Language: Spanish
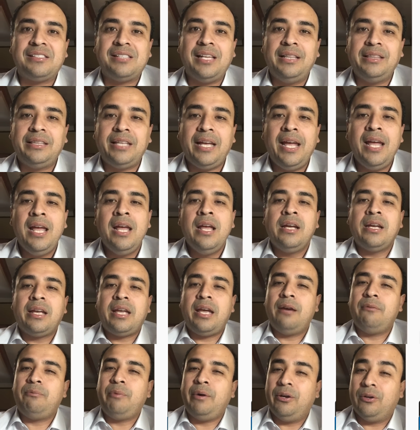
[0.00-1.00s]
presente
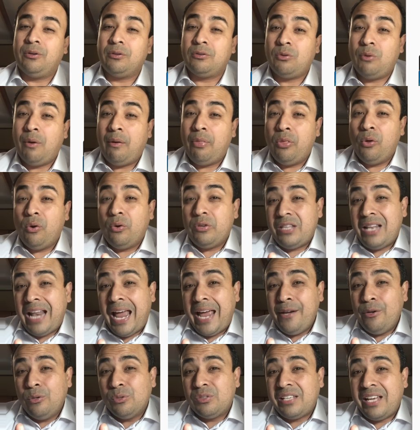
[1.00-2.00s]
que bueno, cuando
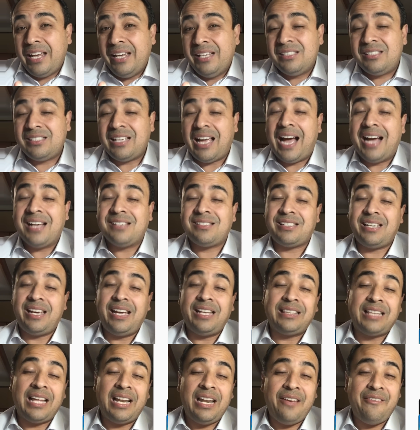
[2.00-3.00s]
Linux
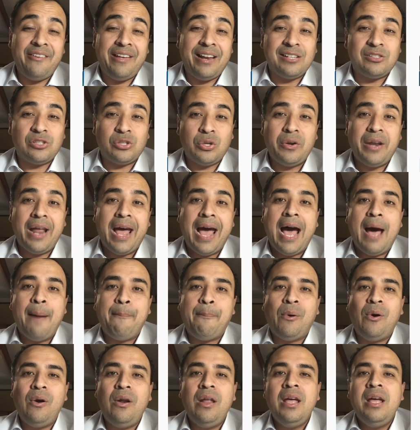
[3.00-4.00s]
hace esta liberación a
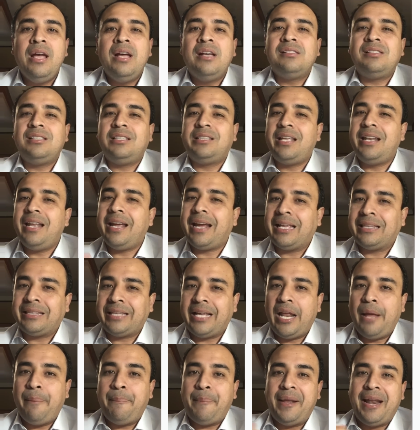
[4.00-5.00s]
Apple, se tiene que
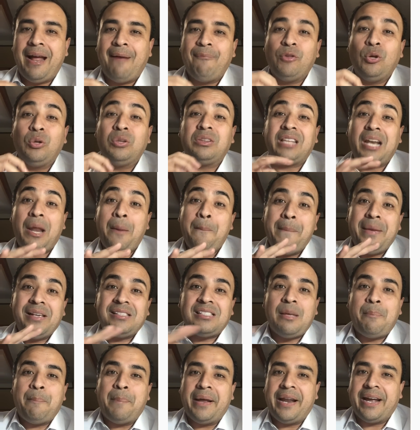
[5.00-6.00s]
estar esperando tres
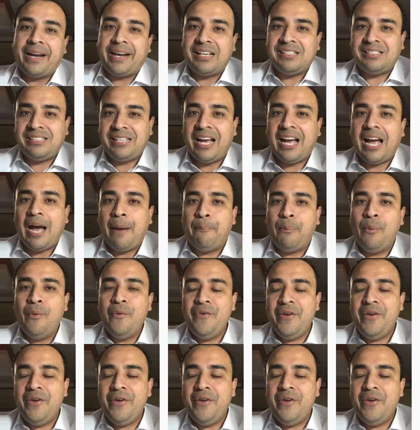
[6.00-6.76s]
meses para que se haga